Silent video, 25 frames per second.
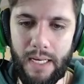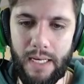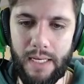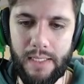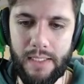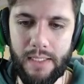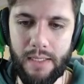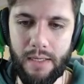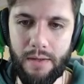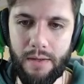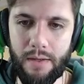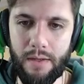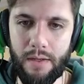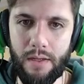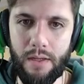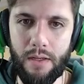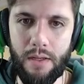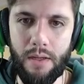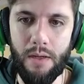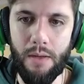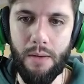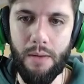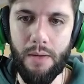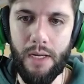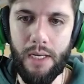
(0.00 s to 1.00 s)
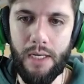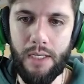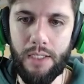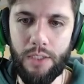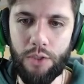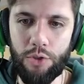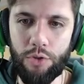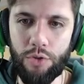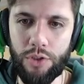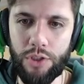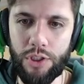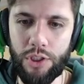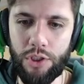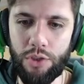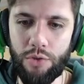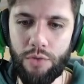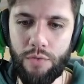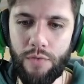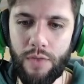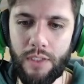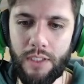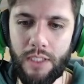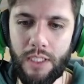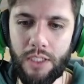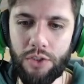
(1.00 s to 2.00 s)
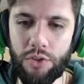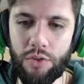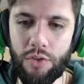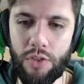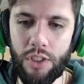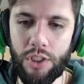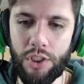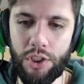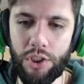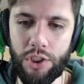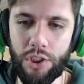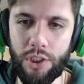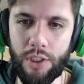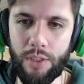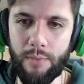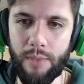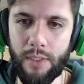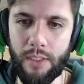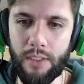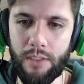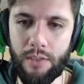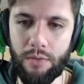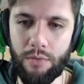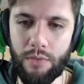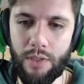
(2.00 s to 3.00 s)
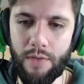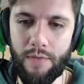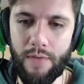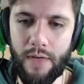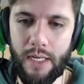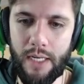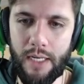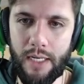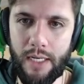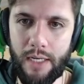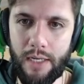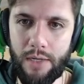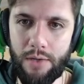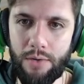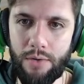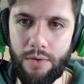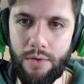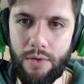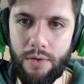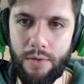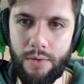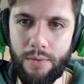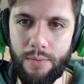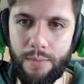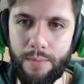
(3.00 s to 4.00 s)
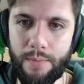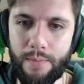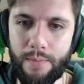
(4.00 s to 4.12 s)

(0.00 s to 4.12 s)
Beleza. Ele deixou a gente com vantagem de elixir, mano. Então tá valendo.